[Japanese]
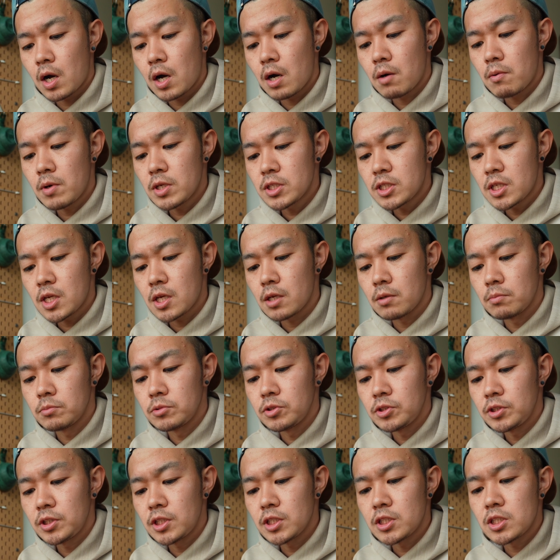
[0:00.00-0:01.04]
皮さえ
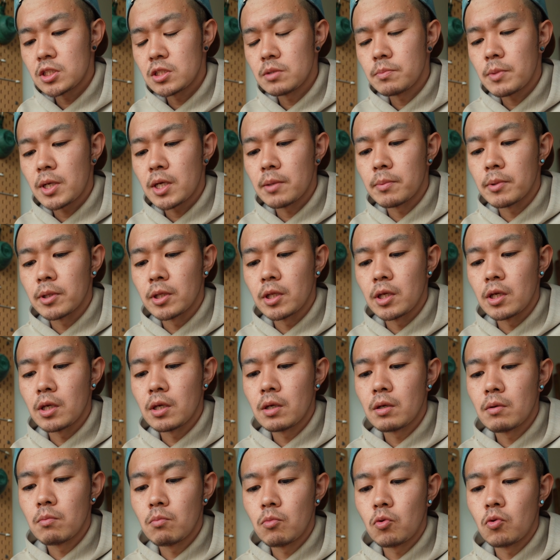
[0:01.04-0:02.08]
剥いてしまえばね、
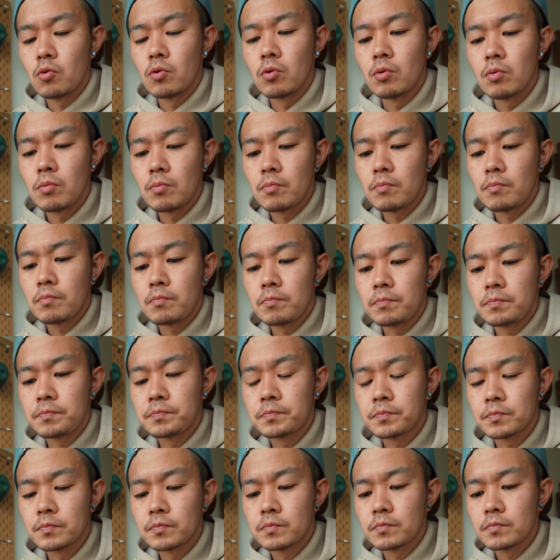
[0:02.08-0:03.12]
もう
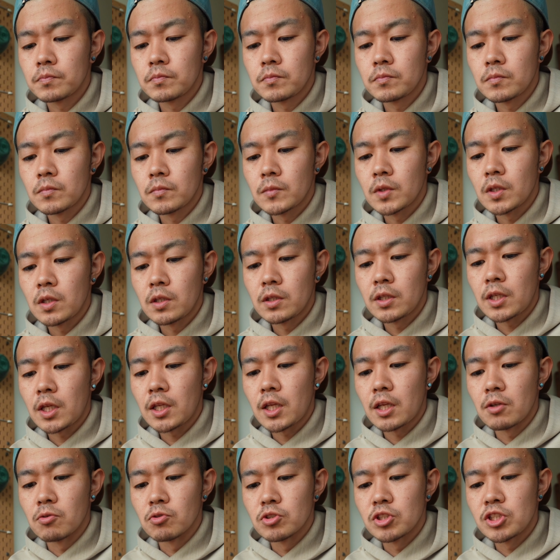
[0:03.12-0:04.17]
た
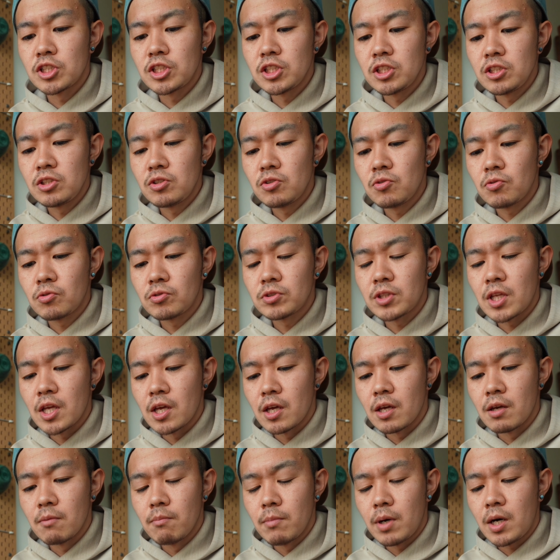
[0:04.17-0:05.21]
だの白く
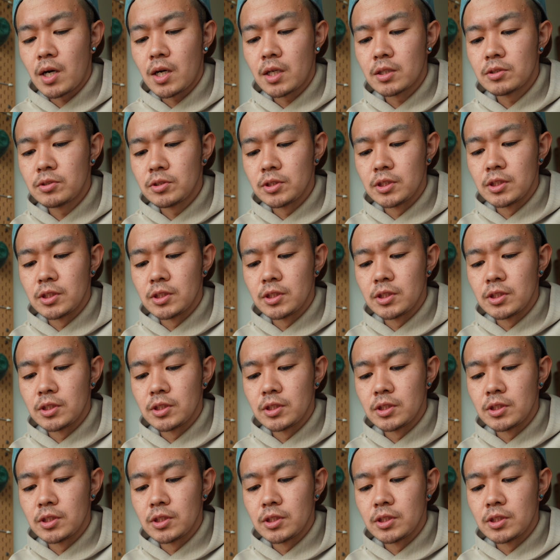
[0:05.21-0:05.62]
て丸